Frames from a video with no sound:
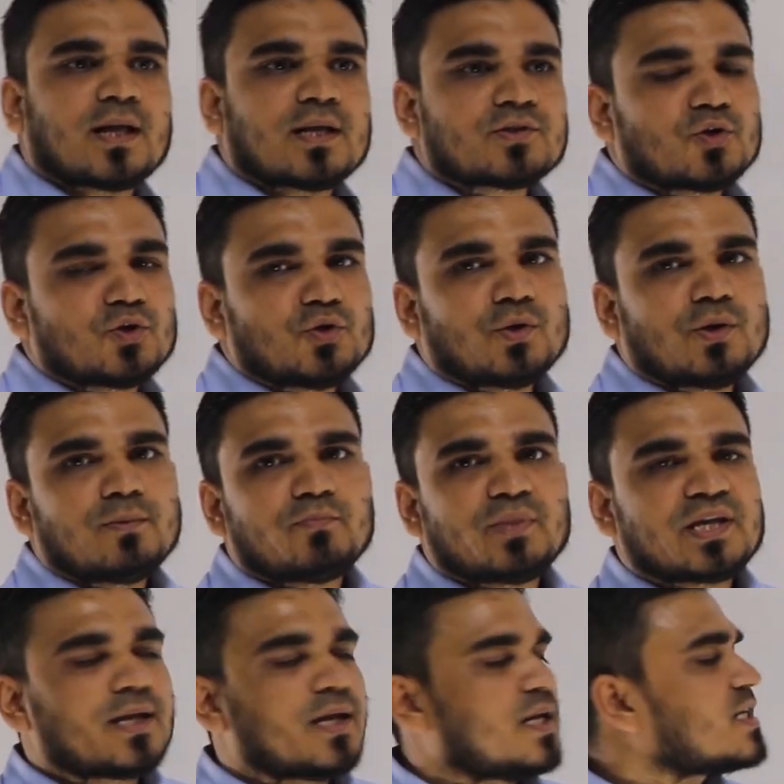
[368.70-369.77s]
করার জন্য
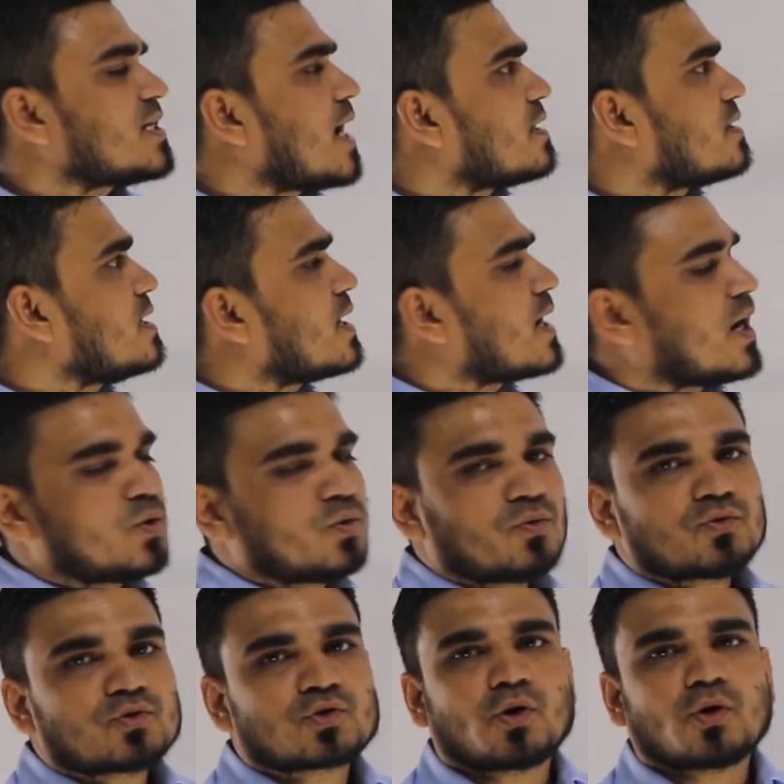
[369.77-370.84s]
বিজ্ঞানী সাদি কার্ন
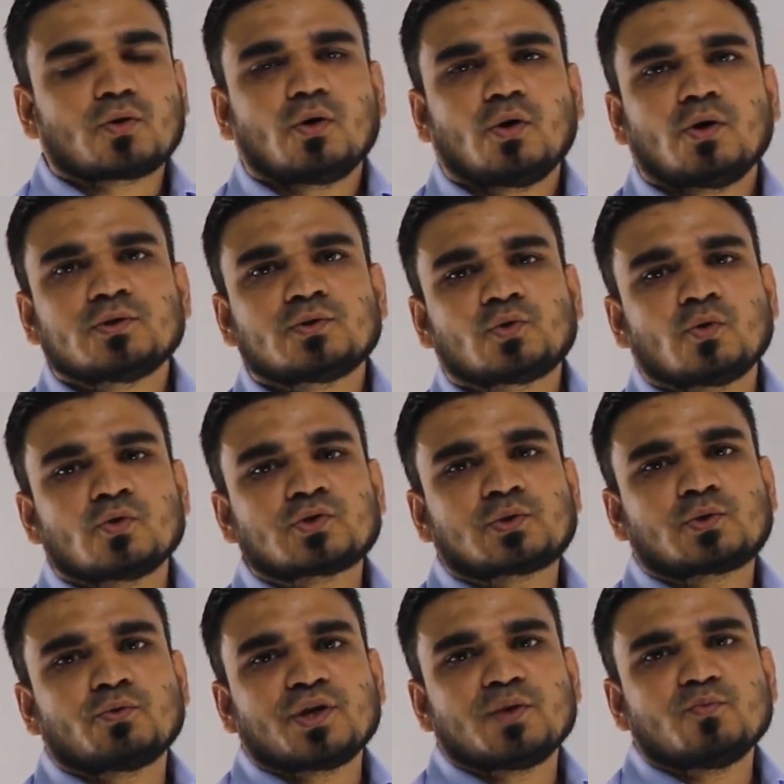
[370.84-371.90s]
সকল দোষ
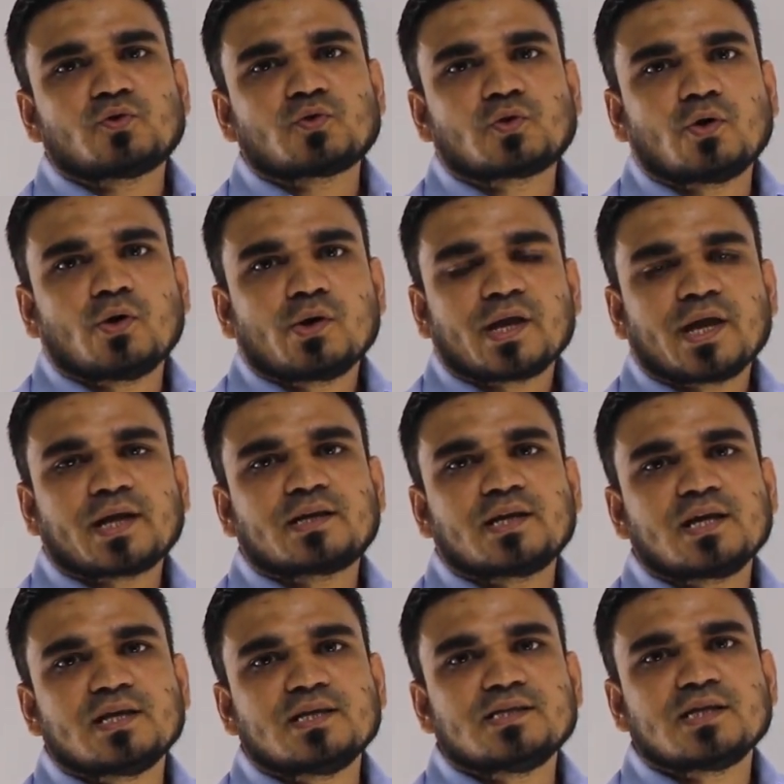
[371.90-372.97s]
ত্রুটি মুক্ত
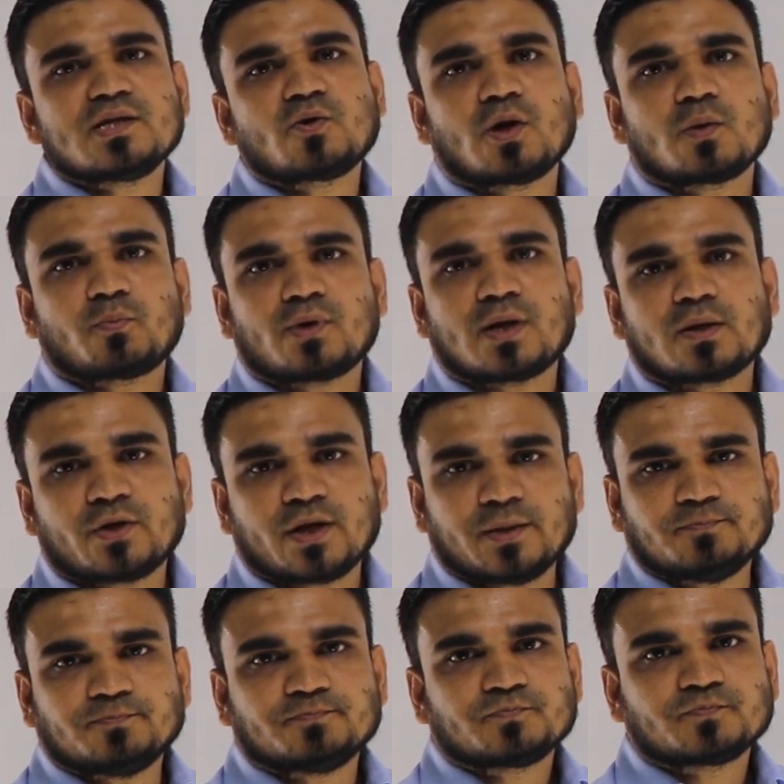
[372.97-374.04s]
একটি ইঞ্জিন কল্পনা করেন